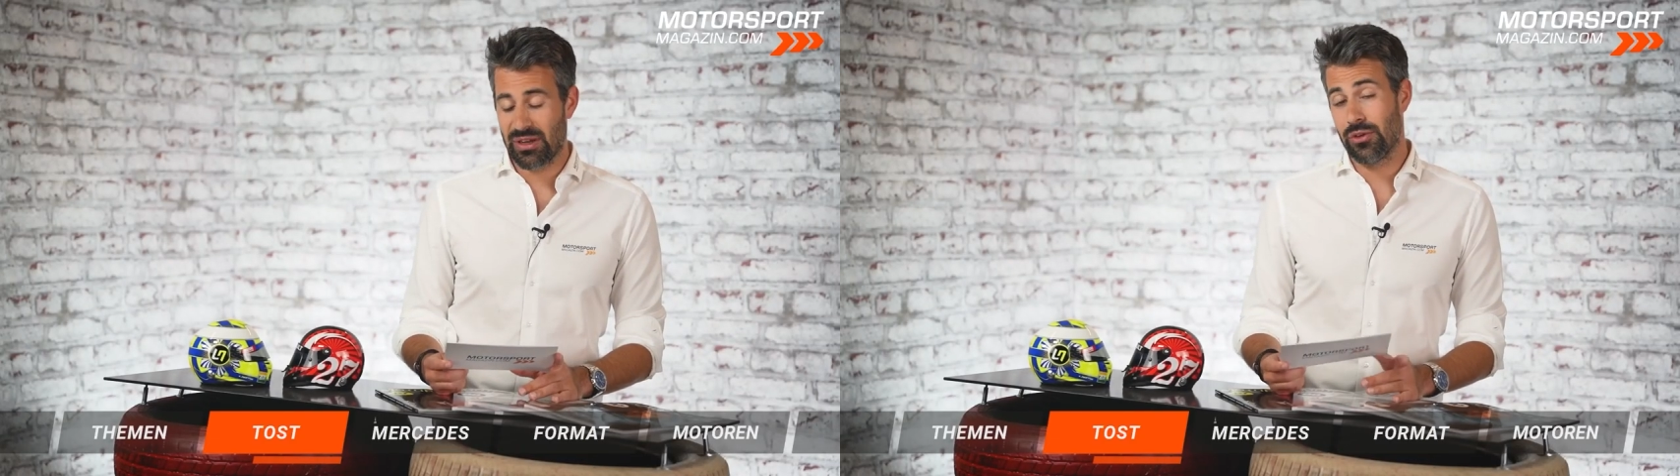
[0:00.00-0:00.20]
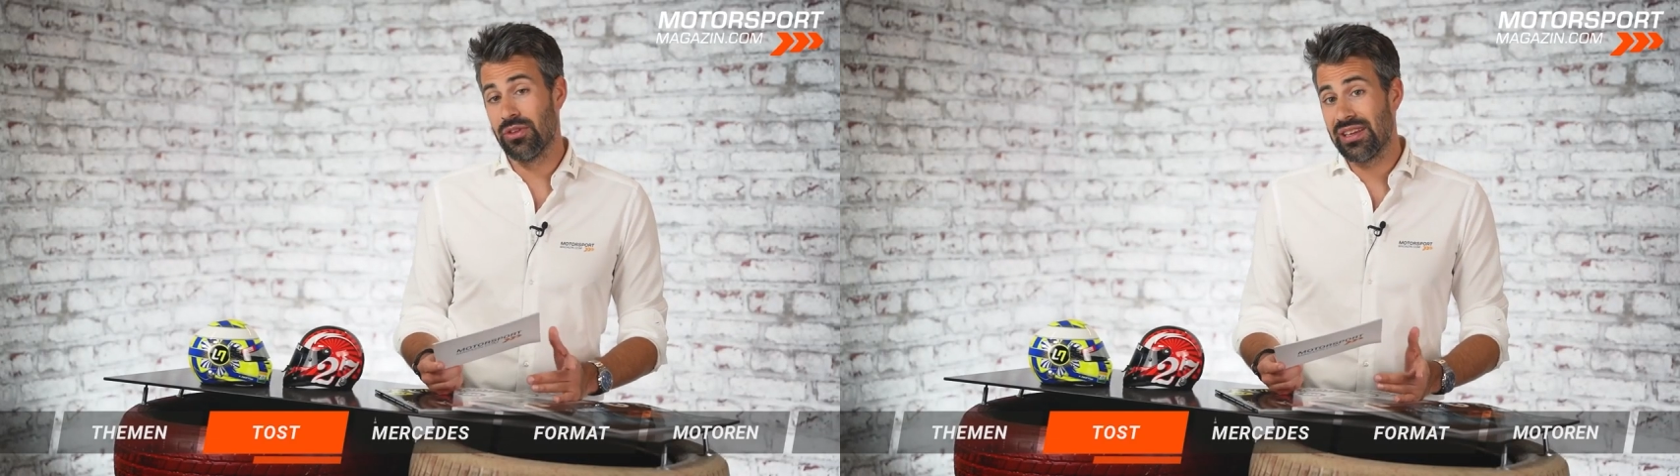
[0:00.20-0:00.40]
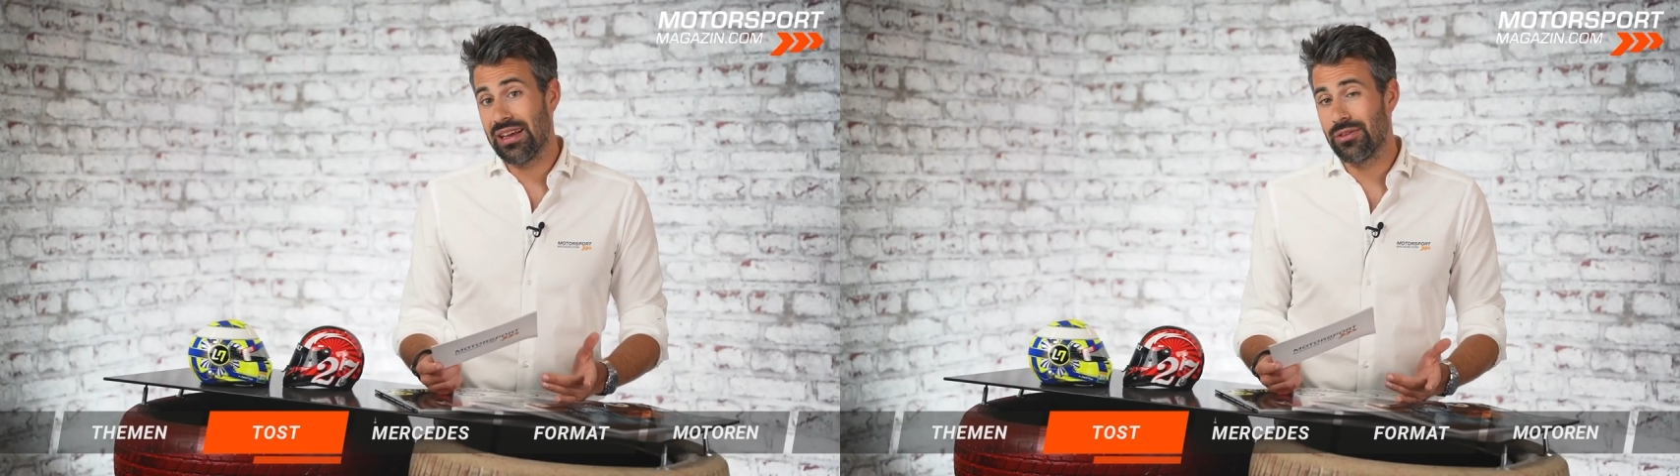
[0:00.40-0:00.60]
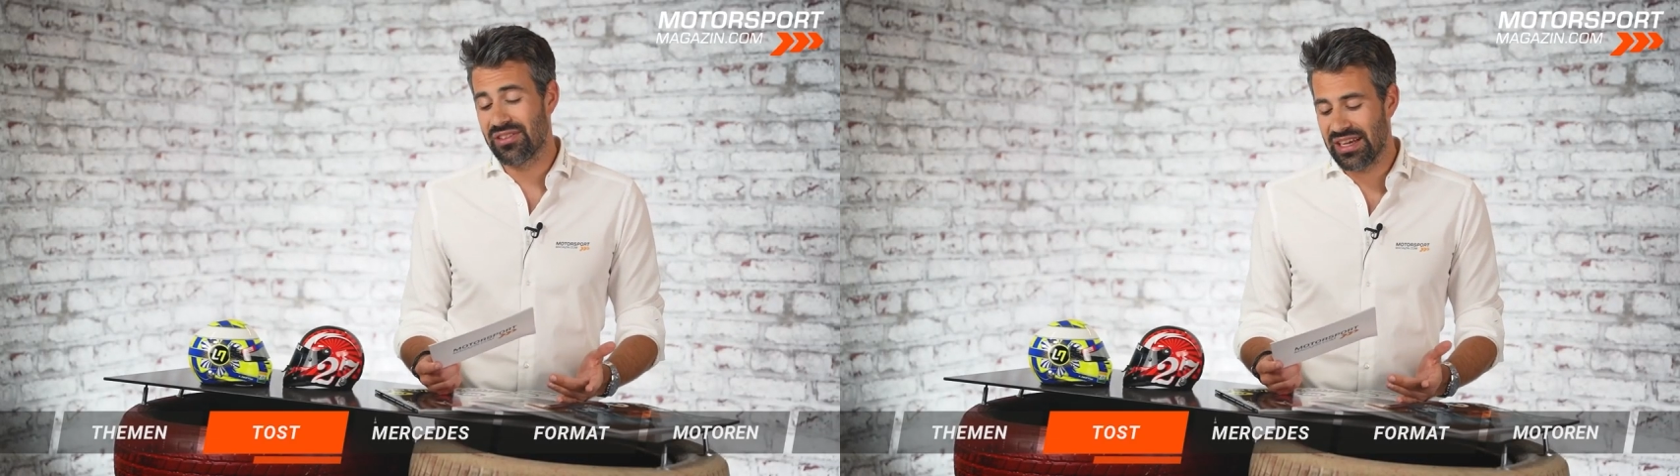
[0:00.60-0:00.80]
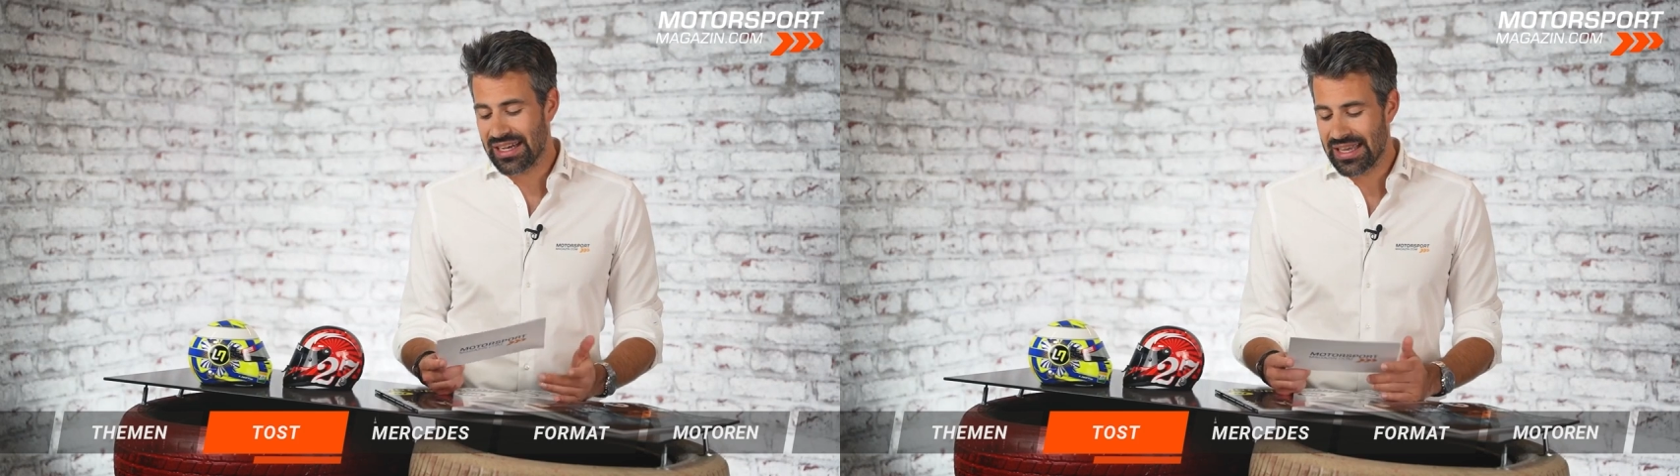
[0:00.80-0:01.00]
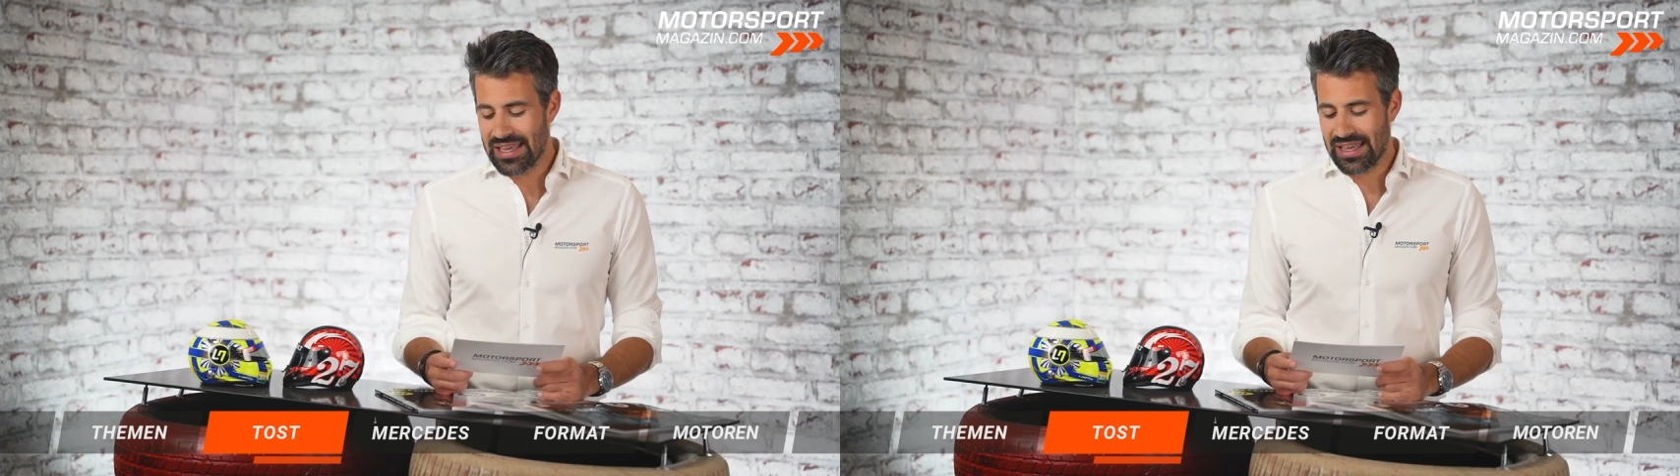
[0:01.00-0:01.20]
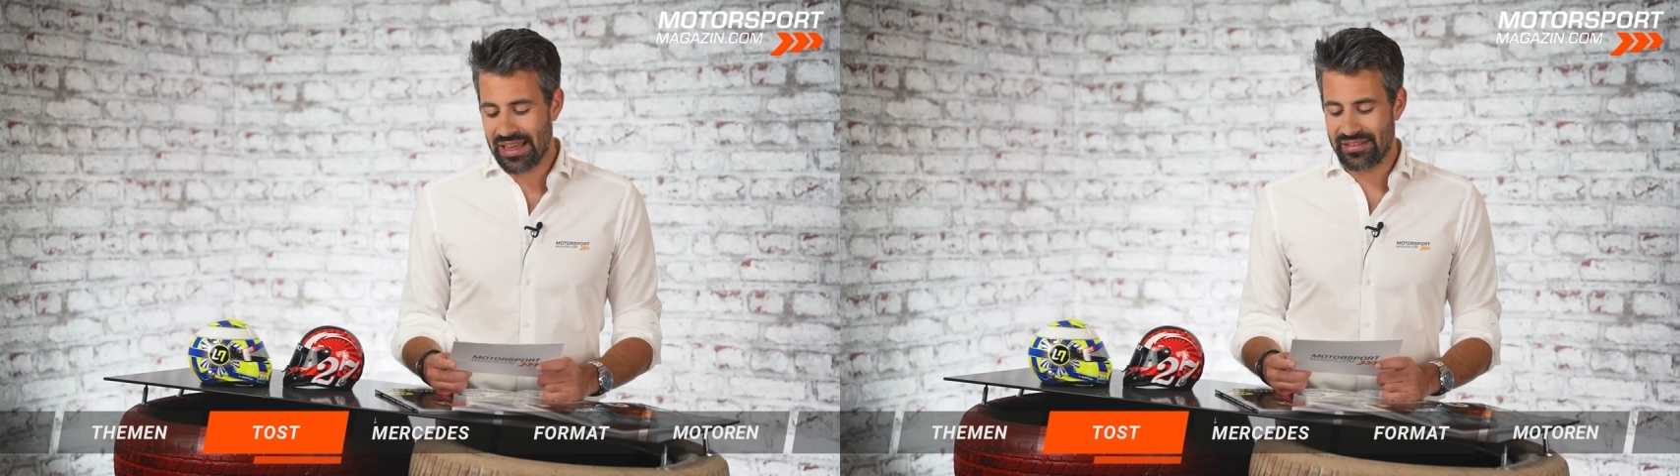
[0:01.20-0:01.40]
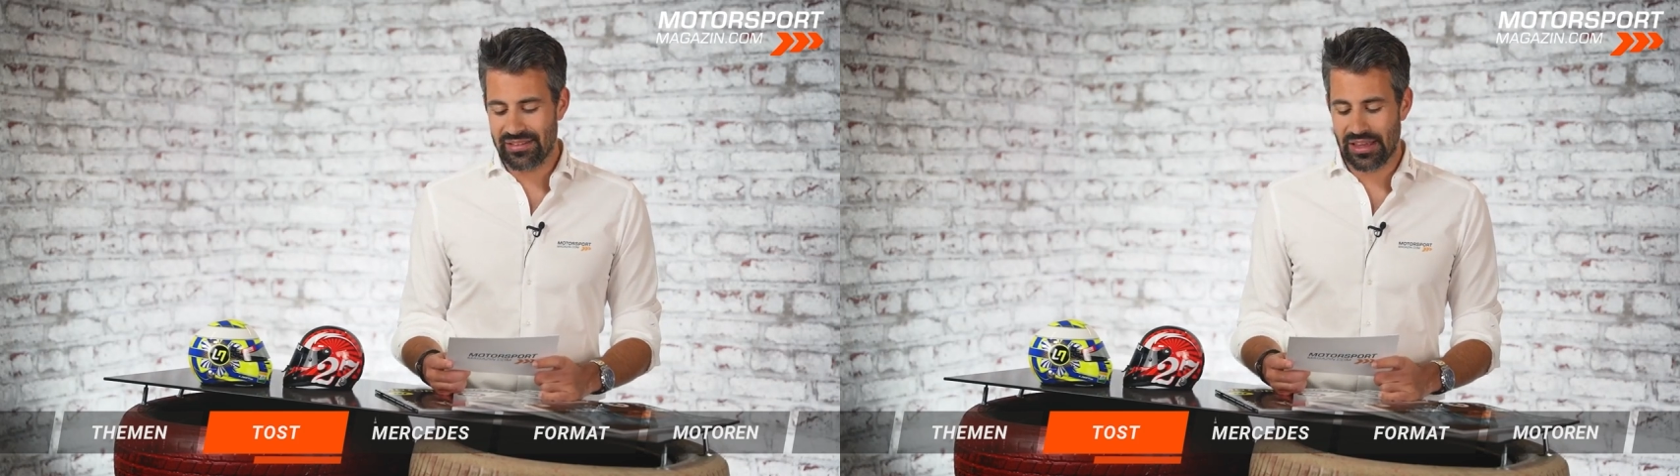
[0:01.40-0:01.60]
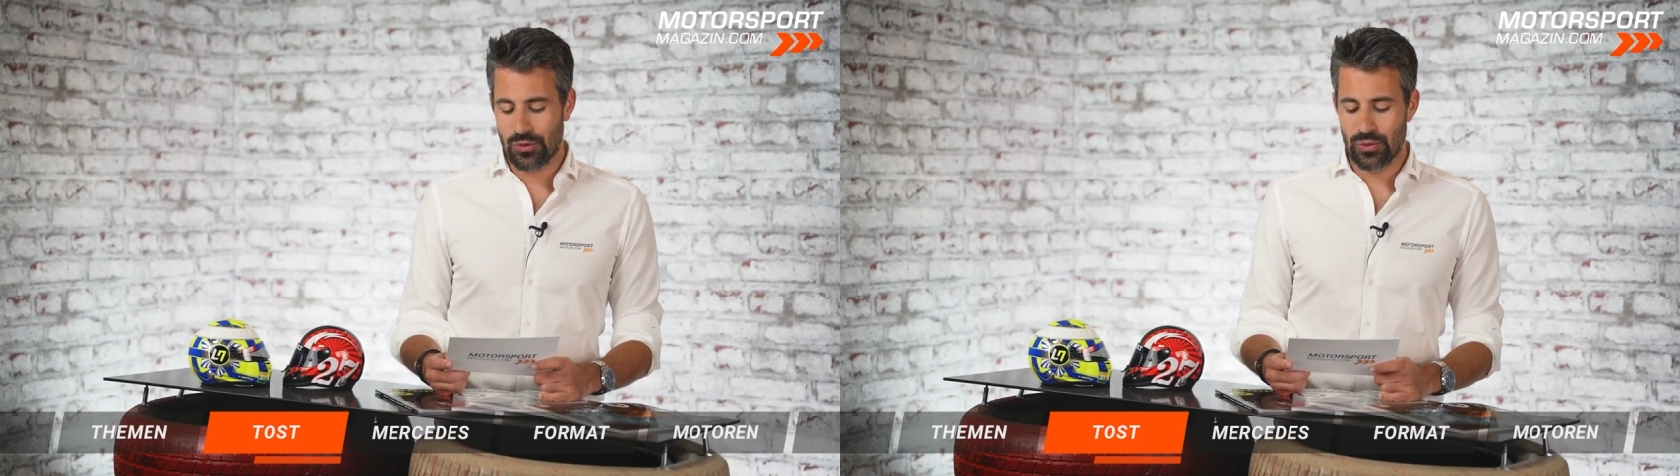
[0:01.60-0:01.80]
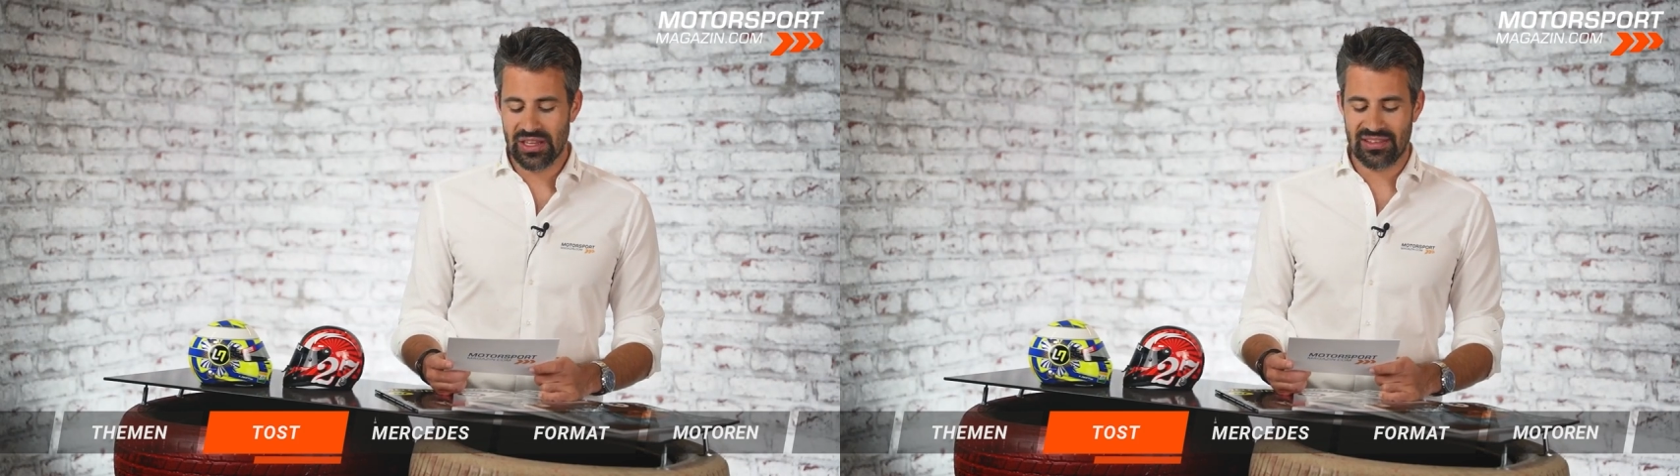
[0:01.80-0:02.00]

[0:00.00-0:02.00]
Man könnte also sagen, es ist ein guter